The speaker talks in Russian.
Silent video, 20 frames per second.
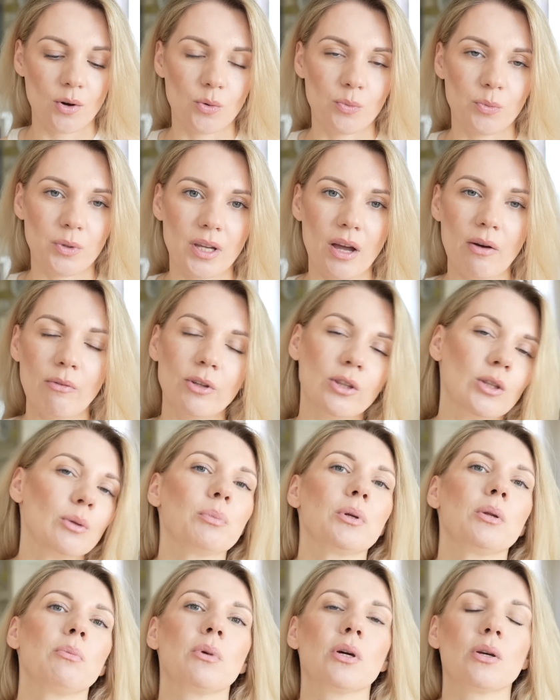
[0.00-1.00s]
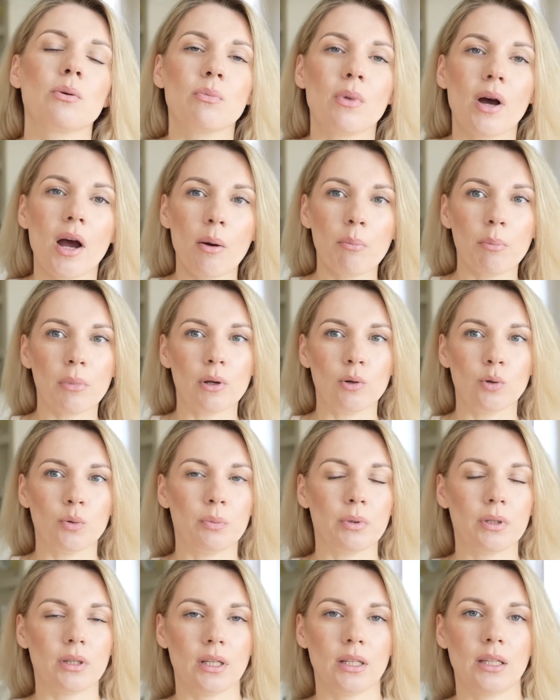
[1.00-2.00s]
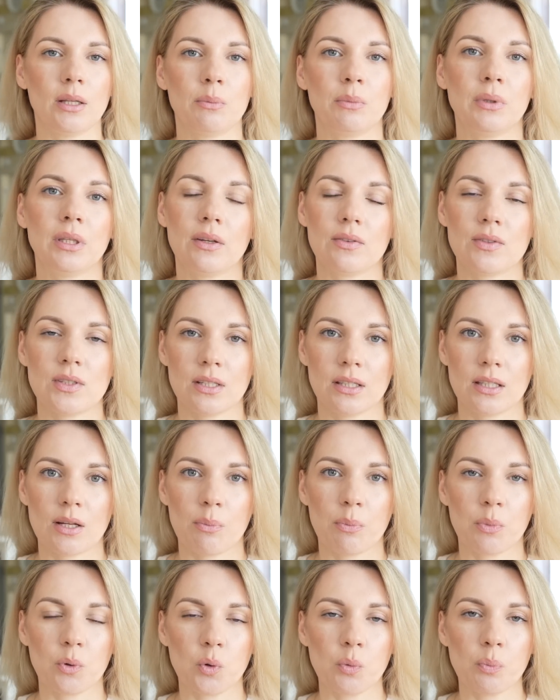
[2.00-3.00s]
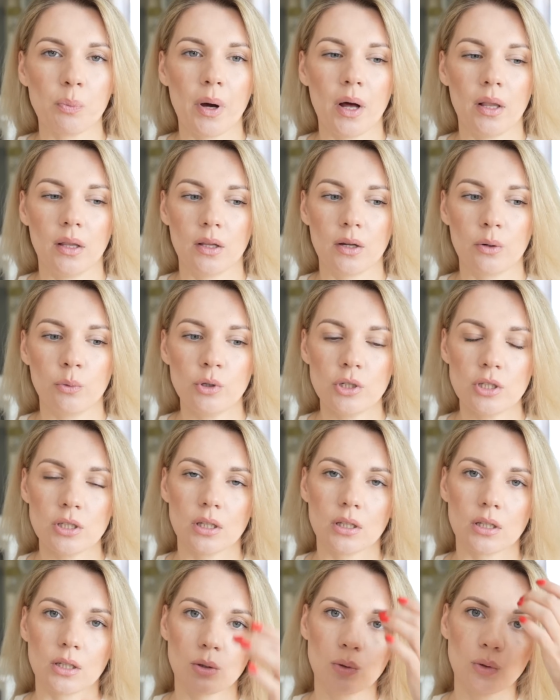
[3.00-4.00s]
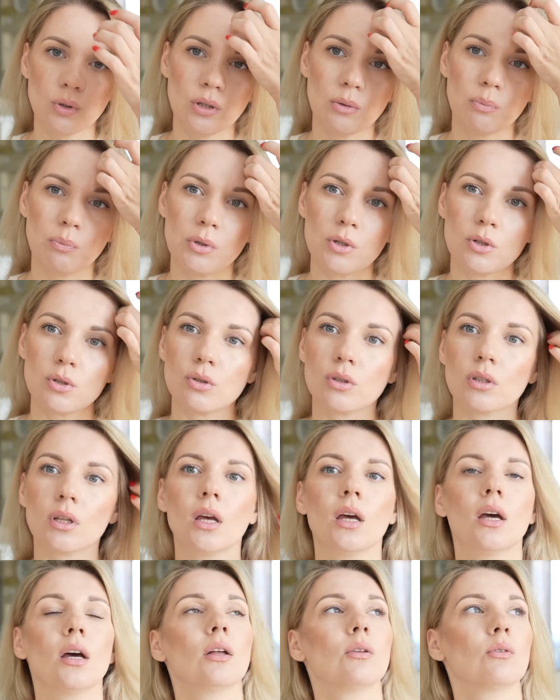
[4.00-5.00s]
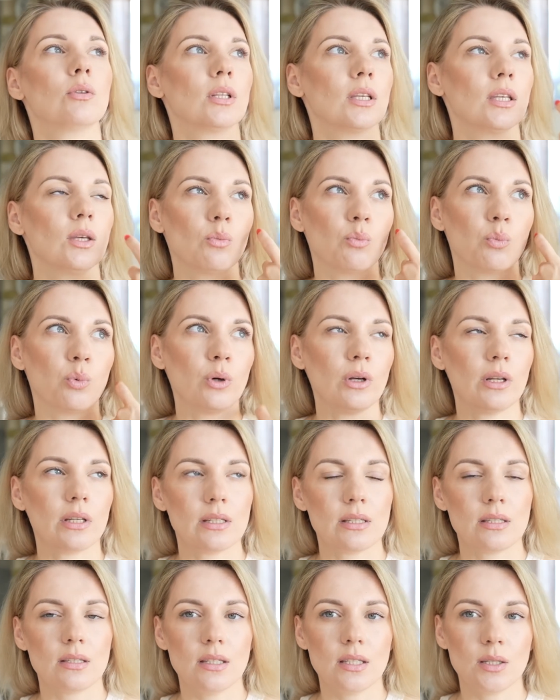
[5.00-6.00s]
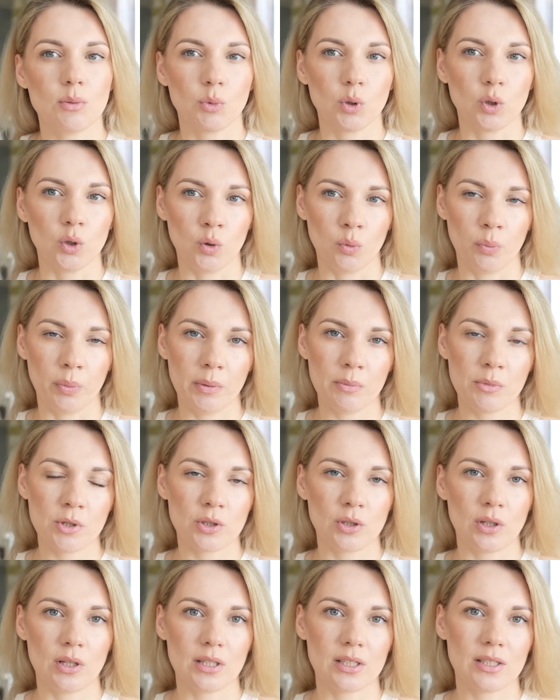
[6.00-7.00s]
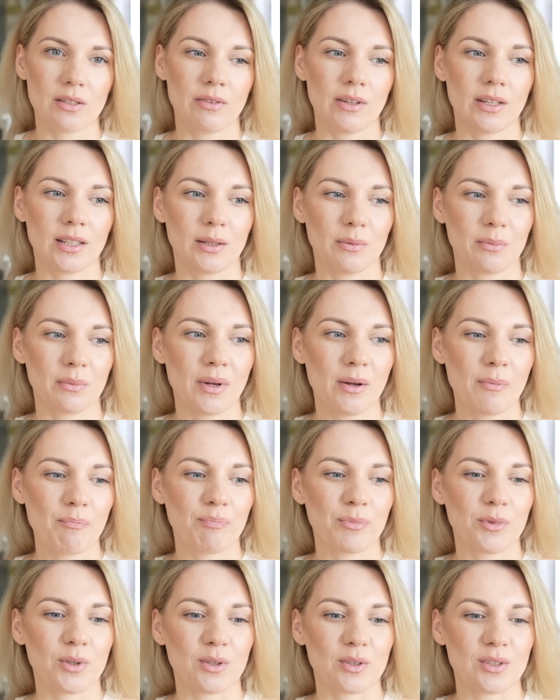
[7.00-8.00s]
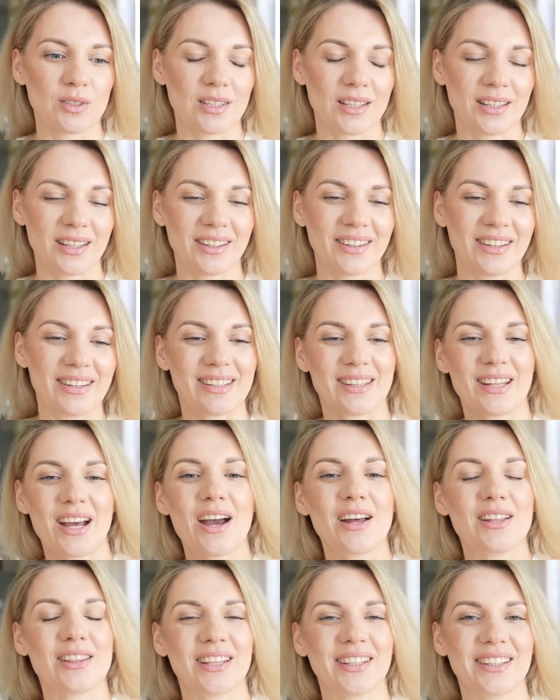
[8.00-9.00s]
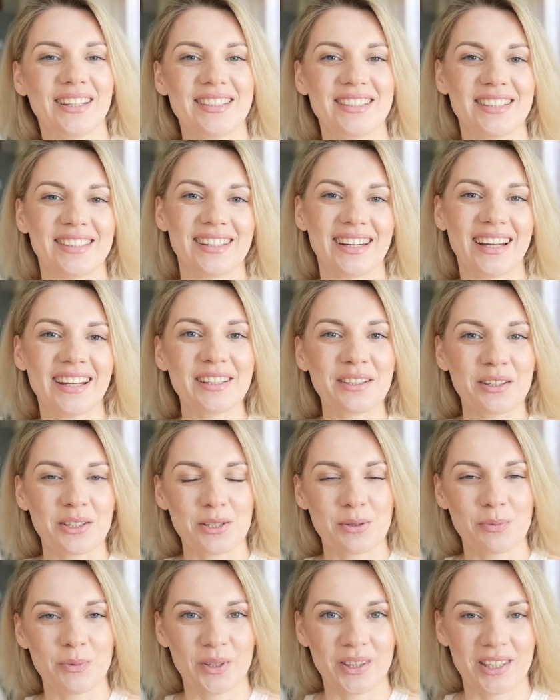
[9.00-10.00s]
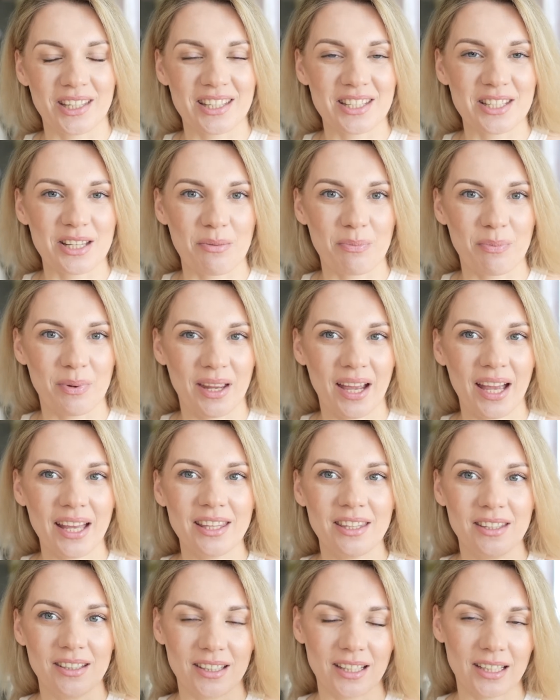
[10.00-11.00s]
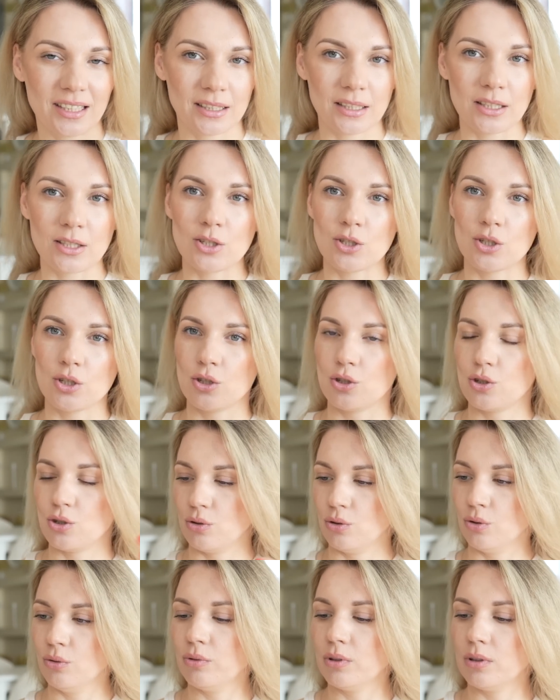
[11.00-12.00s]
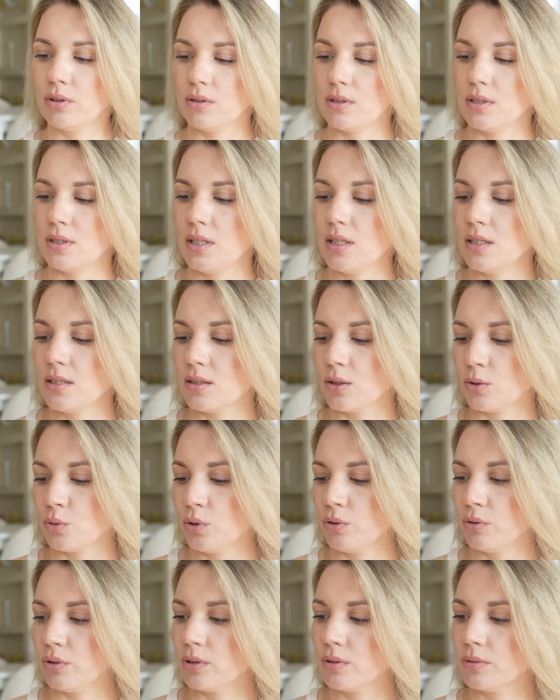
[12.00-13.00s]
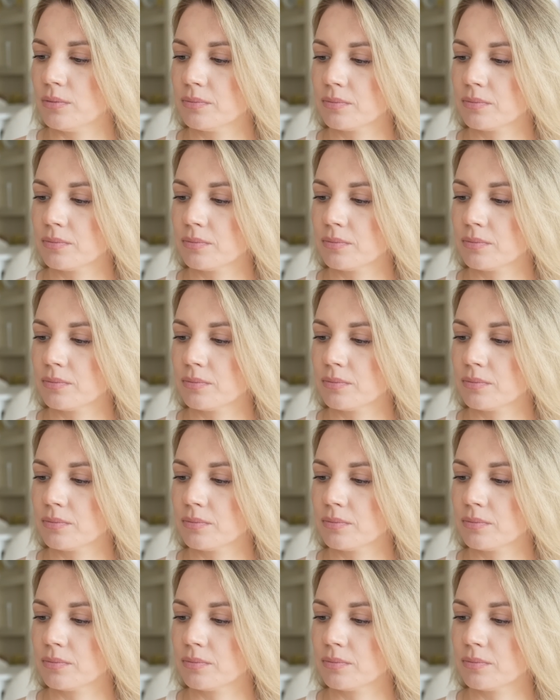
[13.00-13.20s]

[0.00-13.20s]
У меня вот, например, мама любит, она мне всегда покупала ручки, которые пишут ну, таким более синим, голубым, что ли, цветом. То есть она говорит, тогда тетрадка смотрится опрятнее, как-то чище. Ну вот здесь такой вот